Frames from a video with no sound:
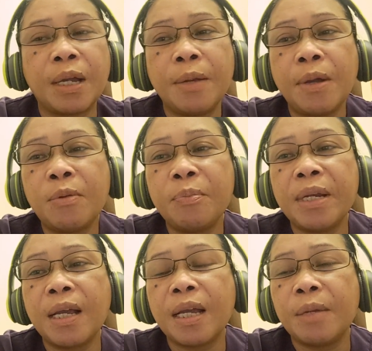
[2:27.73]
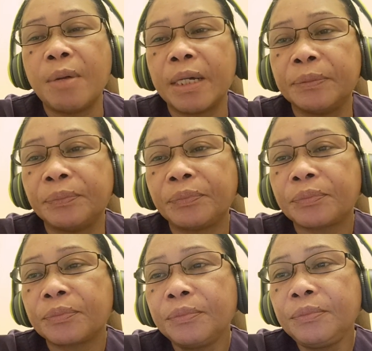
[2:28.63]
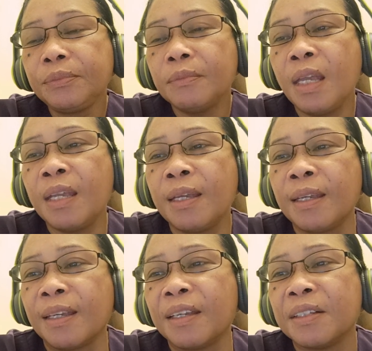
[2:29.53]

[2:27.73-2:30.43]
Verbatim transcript: Eh, eh, eh, eh.